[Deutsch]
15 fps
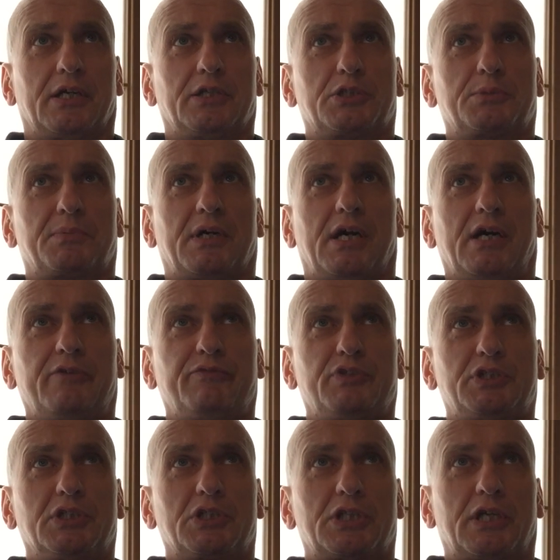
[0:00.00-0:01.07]
ein
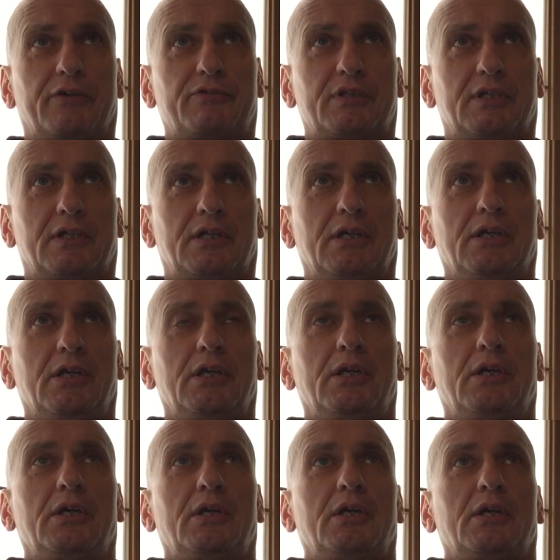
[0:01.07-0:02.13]
Sprachwissenschaftler,
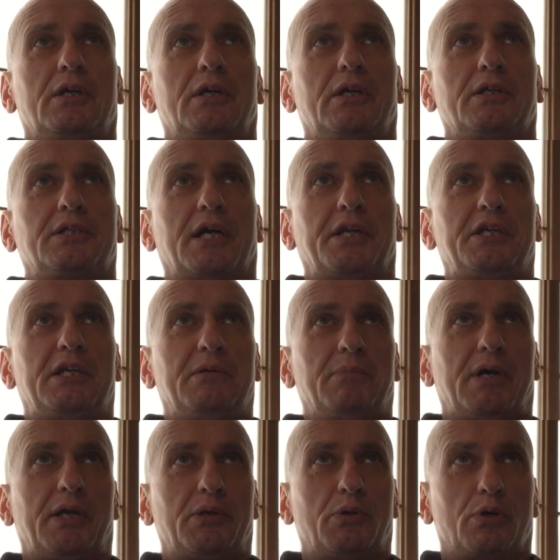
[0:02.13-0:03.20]
äh, dann
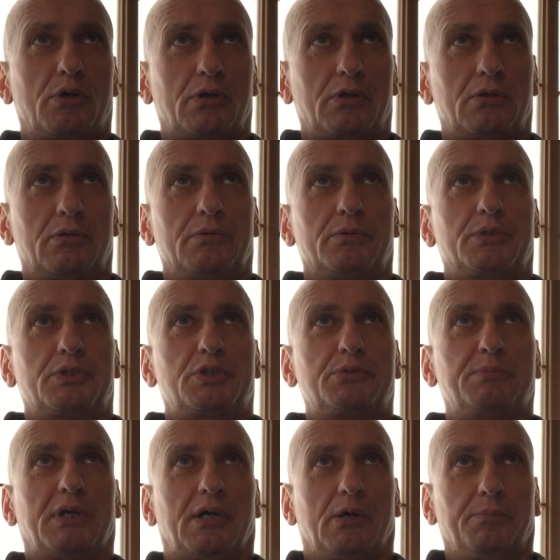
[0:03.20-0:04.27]
immer noch
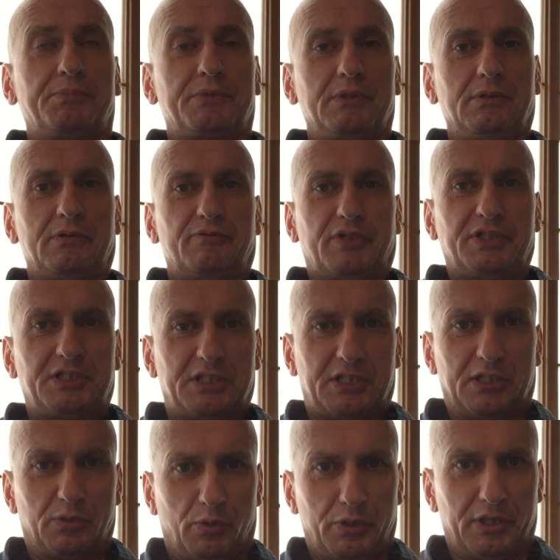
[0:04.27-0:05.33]
zu behaupten, wenn sich
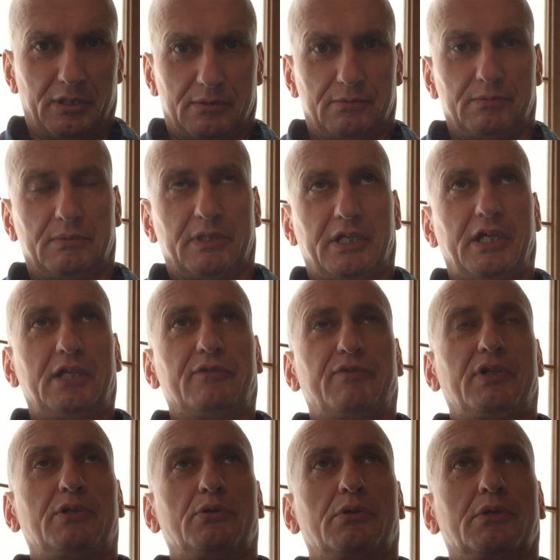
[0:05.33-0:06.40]
die neue
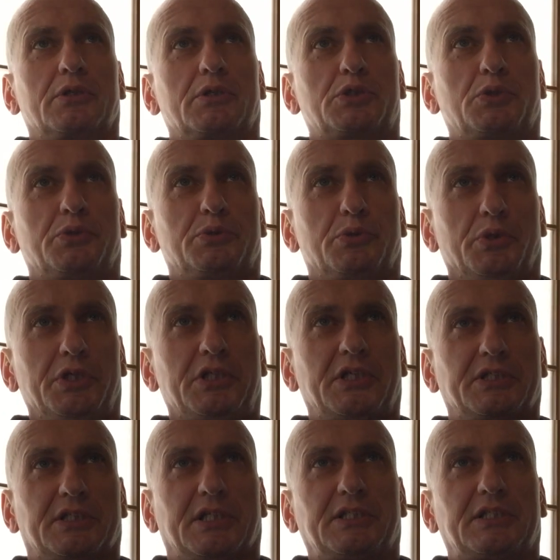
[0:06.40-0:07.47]
Redewendung schon
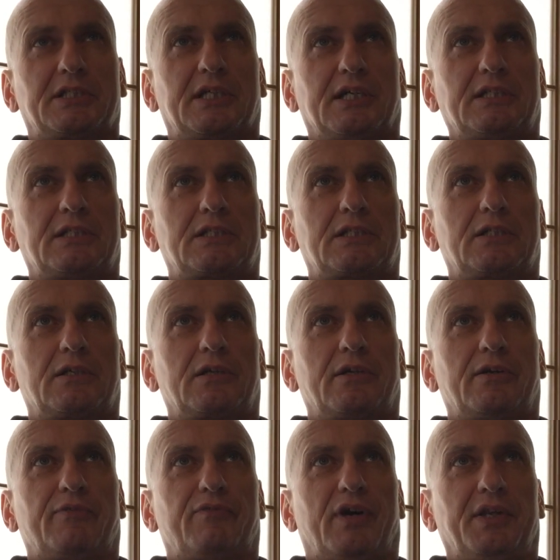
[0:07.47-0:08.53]
durchgesetzt hat,
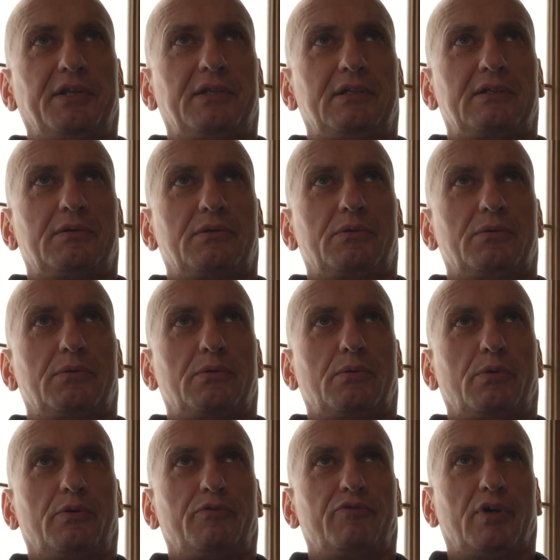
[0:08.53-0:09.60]
wann
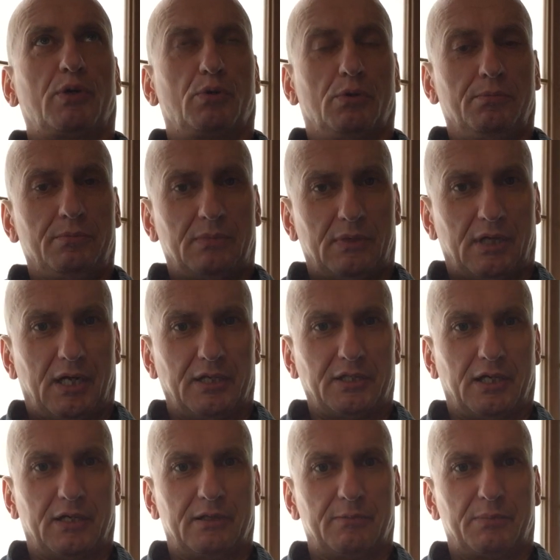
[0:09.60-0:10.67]
und warum hat
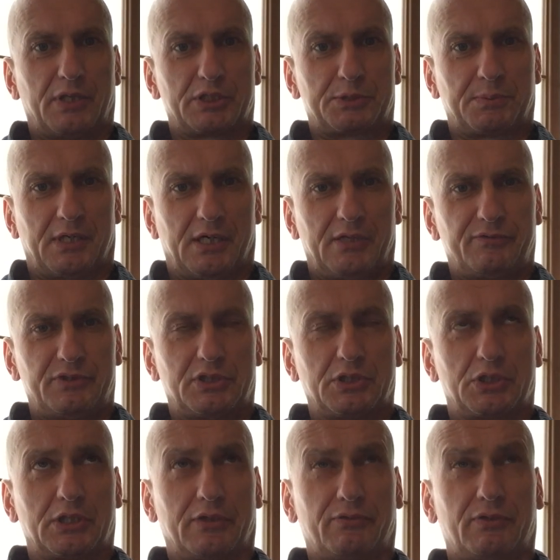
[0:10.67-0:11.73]
ein
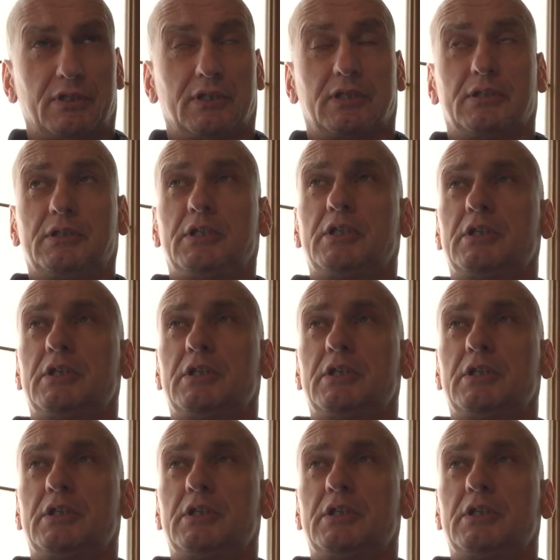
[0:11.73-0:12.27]
Sprachwissenschaftler